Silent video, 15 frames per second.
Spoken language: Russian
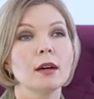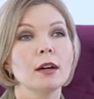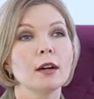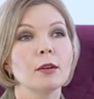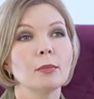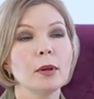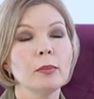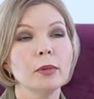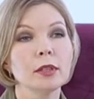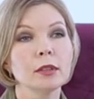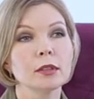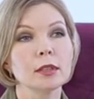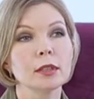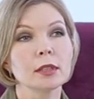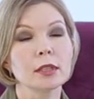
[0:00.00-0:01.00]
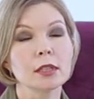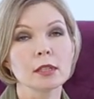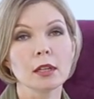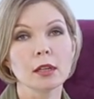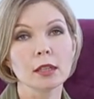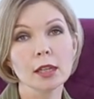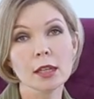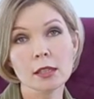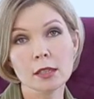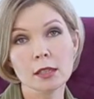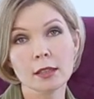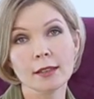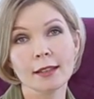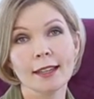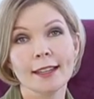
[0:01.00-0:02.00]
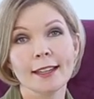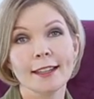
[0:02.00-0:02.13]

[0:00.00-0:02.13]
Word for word: а, моменты разногласий.